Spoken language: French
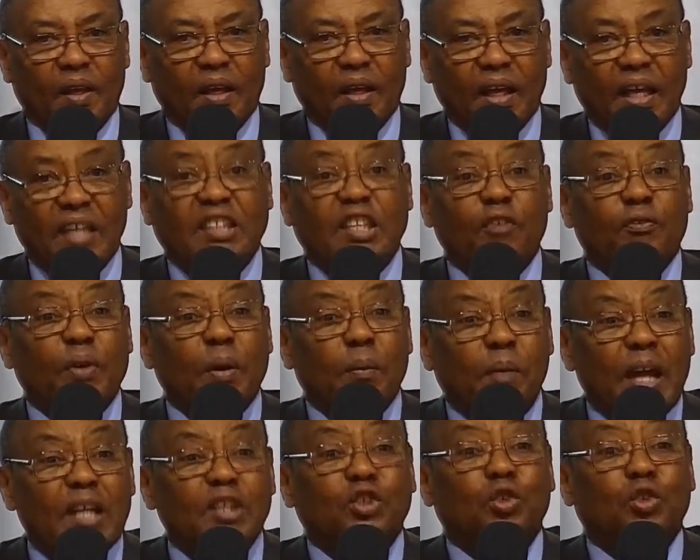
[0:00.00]
Et ces
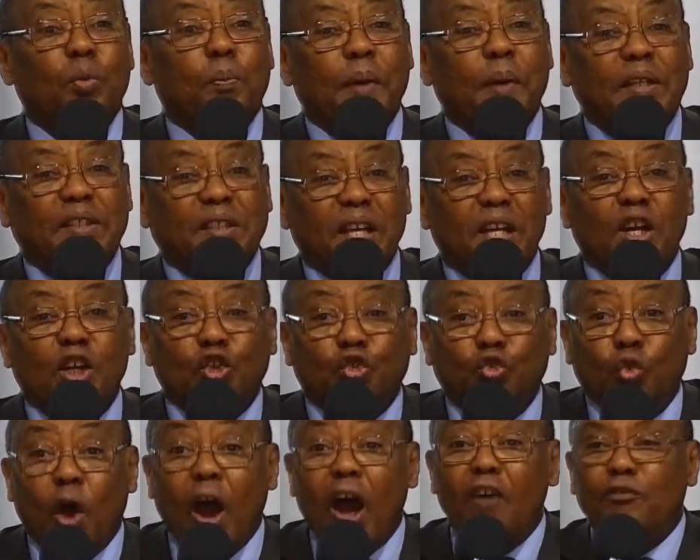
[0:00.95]
faiblesses du passé ne
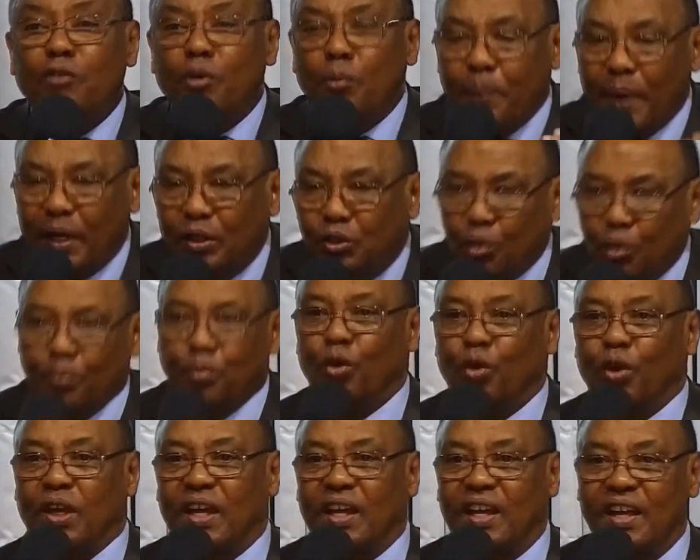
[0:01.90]
doivent pas te
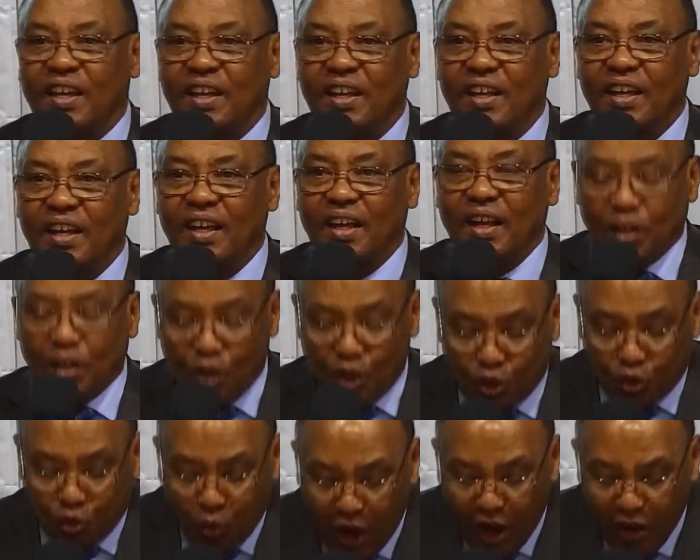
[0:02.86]
bloquer, ne
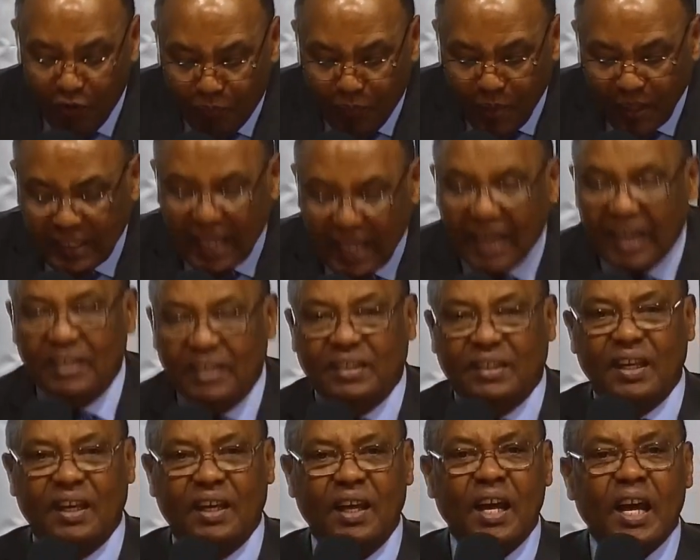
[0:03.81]
doivent pas
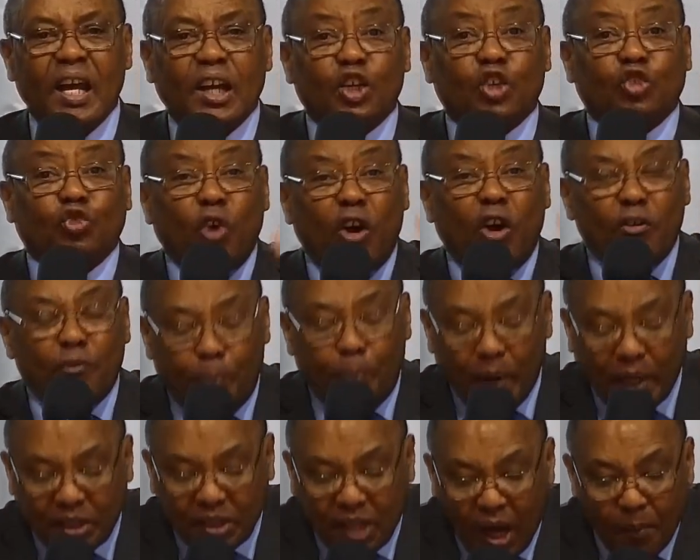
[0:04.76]
t'arrêter, ne doivent
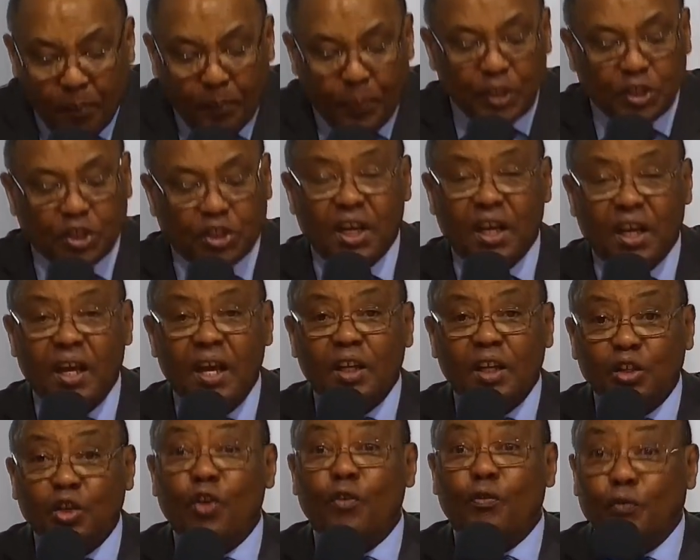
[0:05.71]
pas t'empêcher
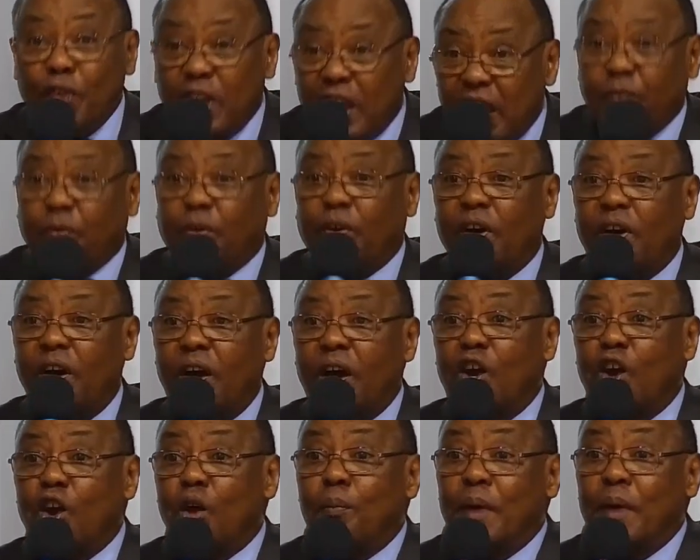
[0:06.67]
de vivre
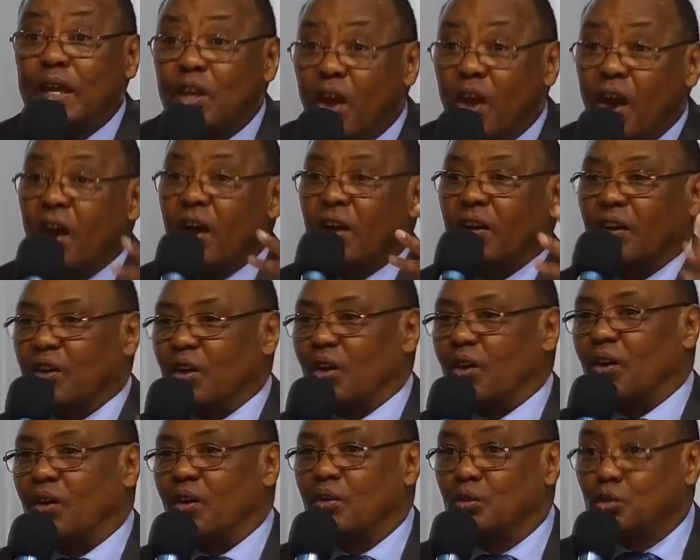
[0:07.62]
le meilleur
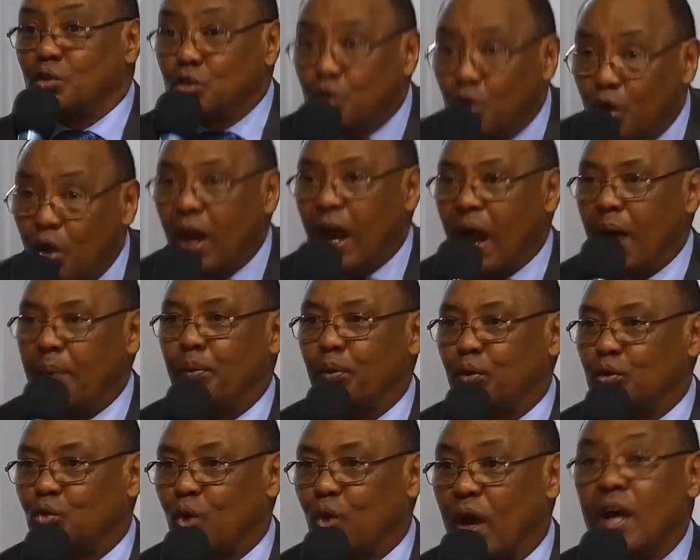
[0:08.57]
que Dieu a pour
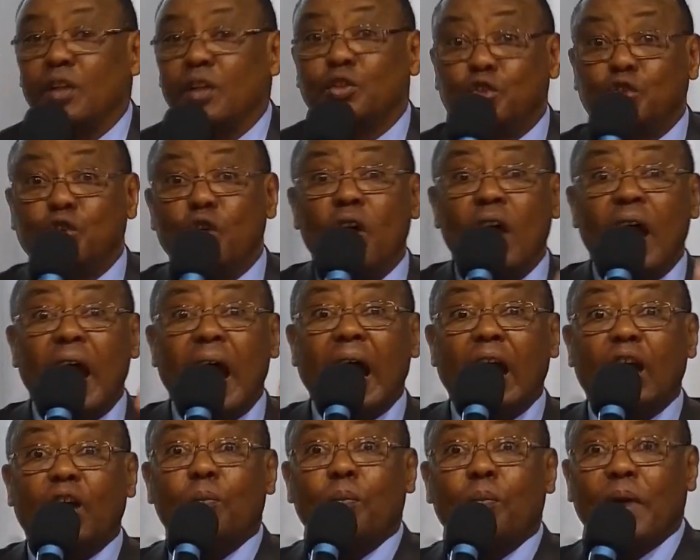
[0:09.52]
toi. Dieu a
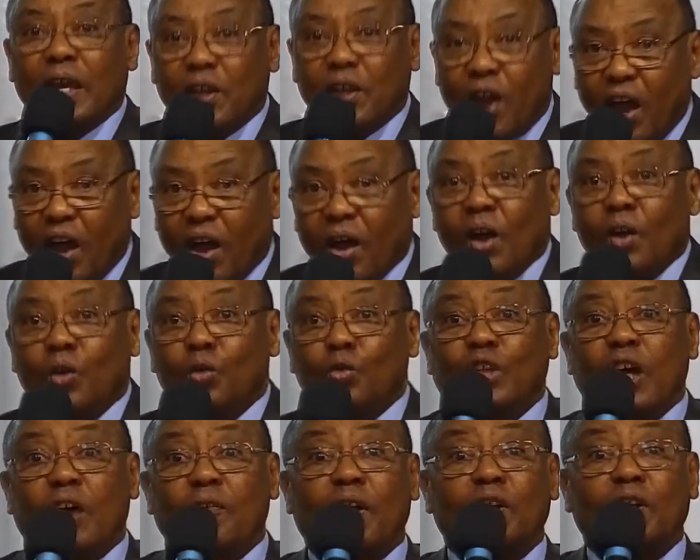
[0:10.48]
le meilleur. Nous
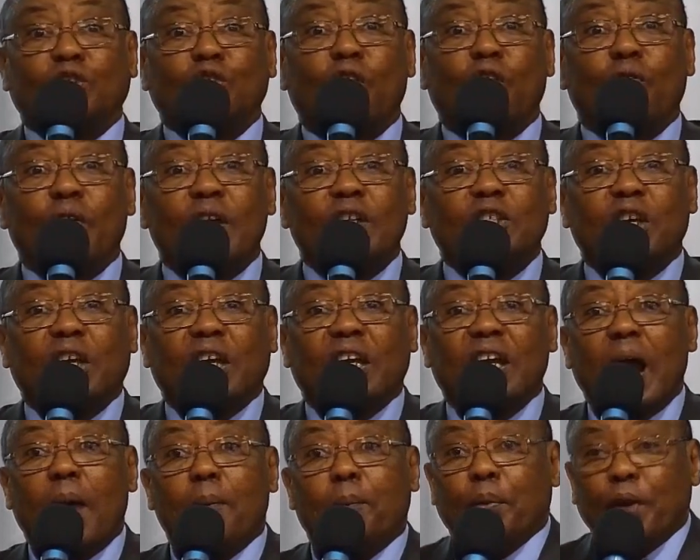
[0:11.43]
avançons vers ce qu'il
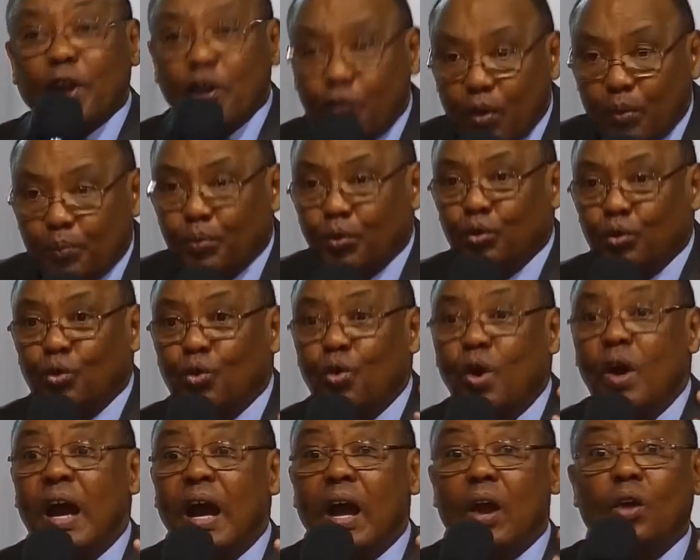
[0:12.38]
a prévu pour nous,
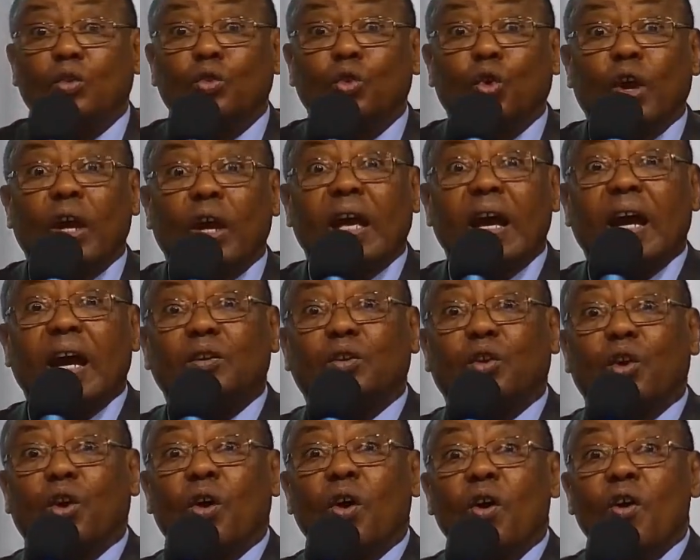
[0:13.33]
alors nous
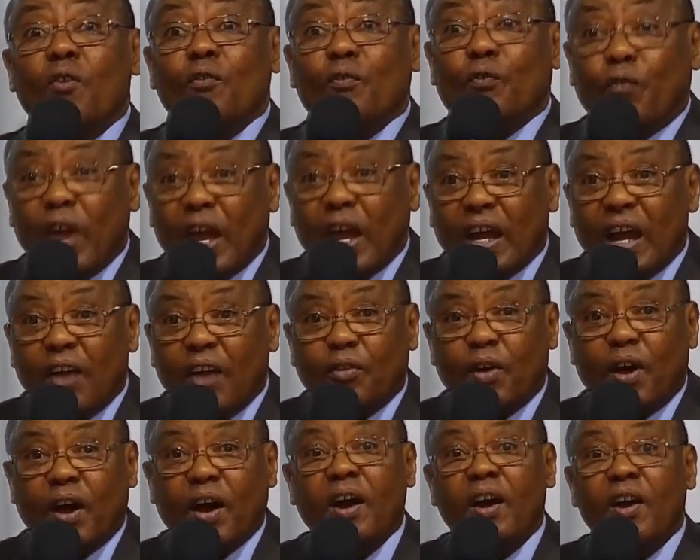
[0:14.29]
regardons vers
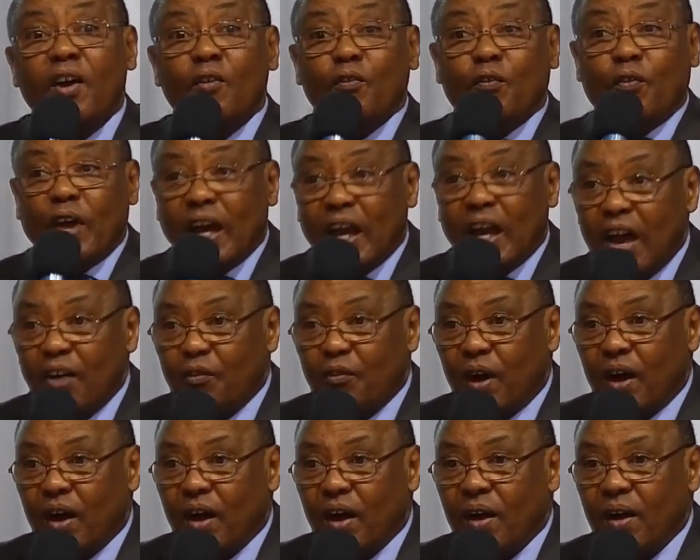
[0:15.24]
l'avant, vers
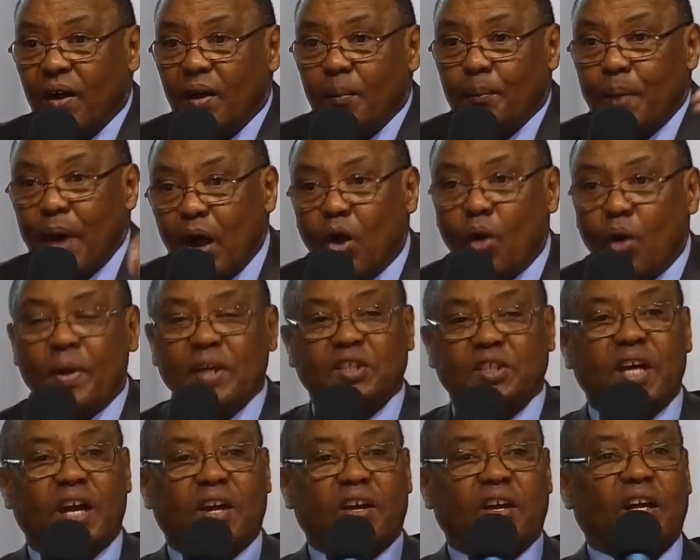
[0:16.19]
l'avant. Pas
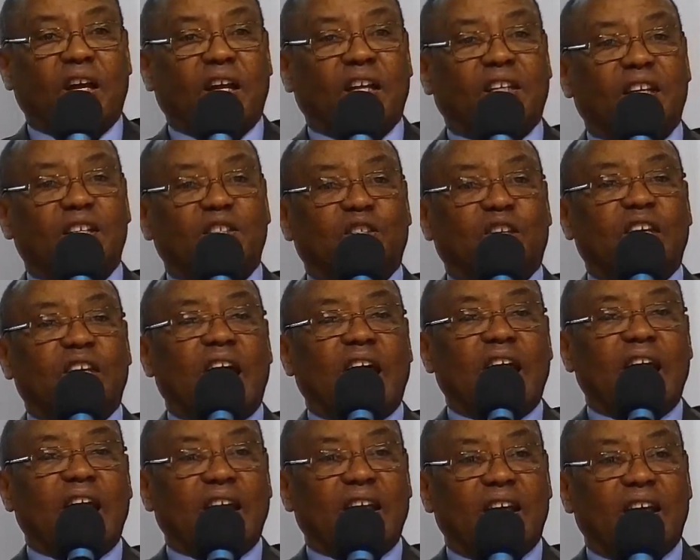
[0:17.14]
commencer à regretter ce qu'il y a en
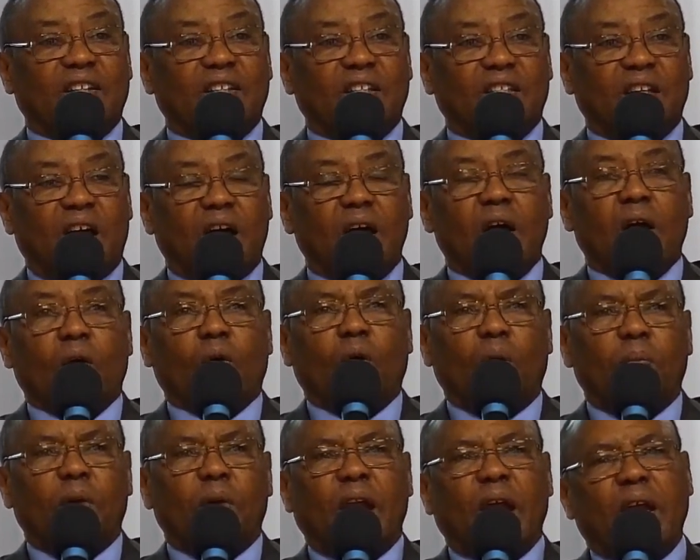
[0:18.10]
arrière en disant Ouais,
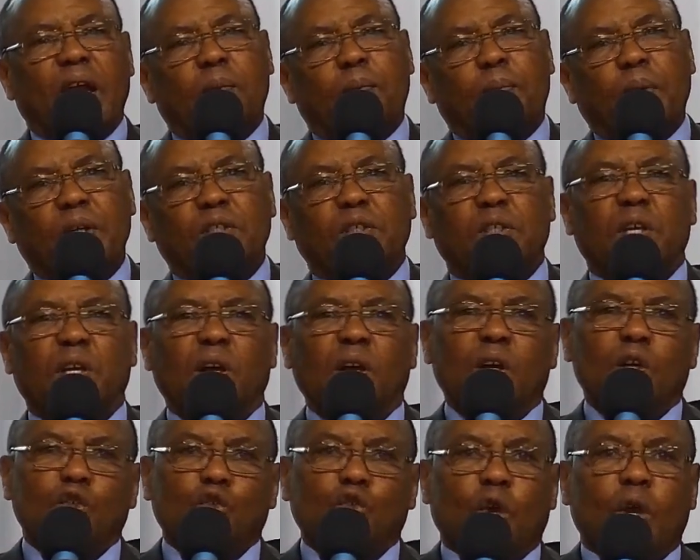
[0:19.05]
mais l'année passée,
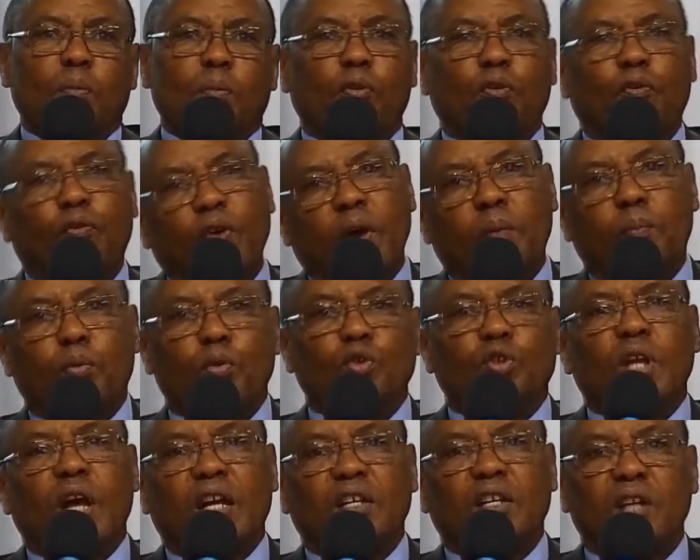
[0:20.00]
j'aurais pu faire plus
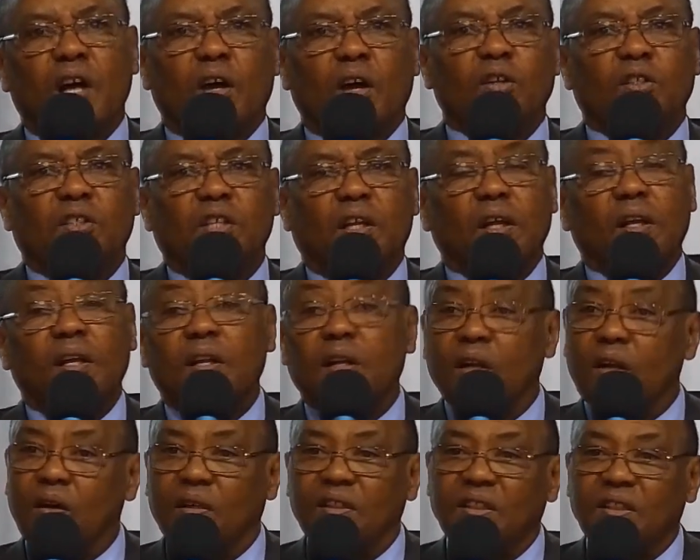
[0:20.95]
d'argent que c'est.
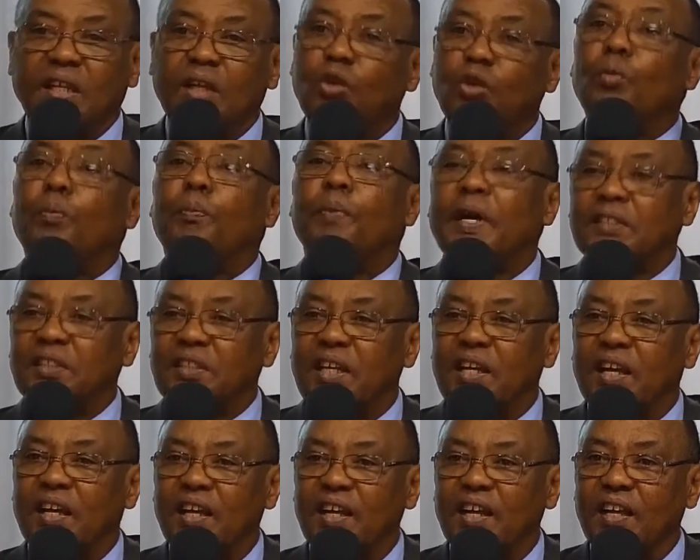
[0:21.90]
Non, c'est du
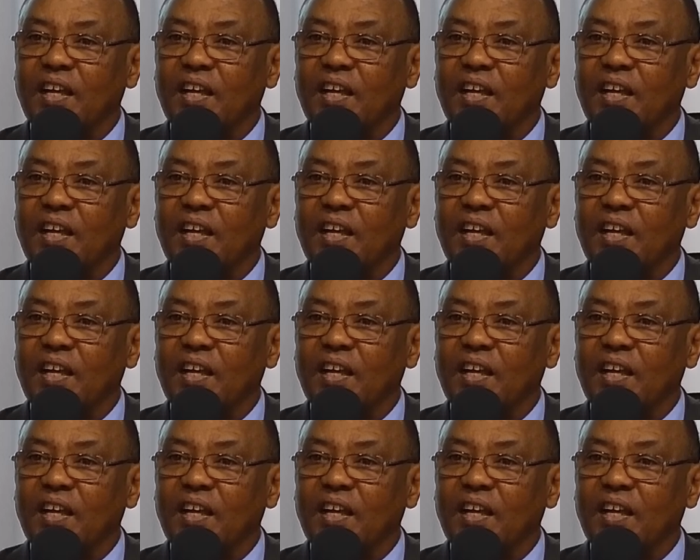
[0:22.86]
passé.